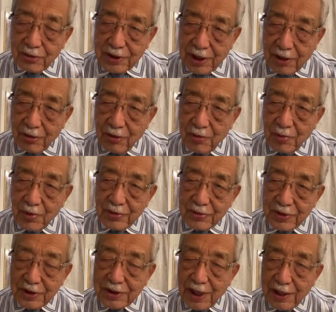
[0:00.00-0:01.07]
ロシアの方も
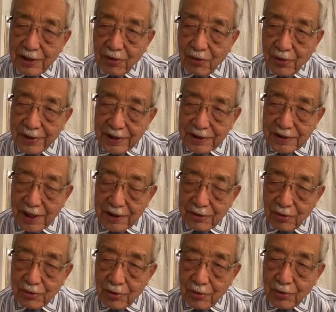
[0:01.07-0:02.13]
軍事産業はですね、
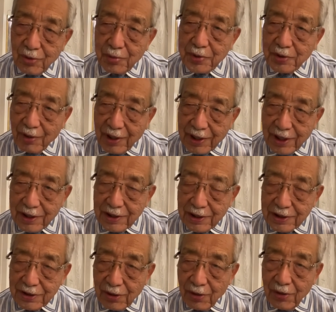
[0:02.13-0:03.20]
どんどん伸びるわけなん
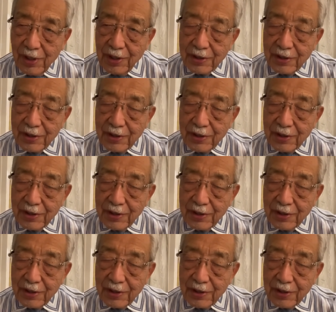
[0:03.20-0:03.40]
ですよ。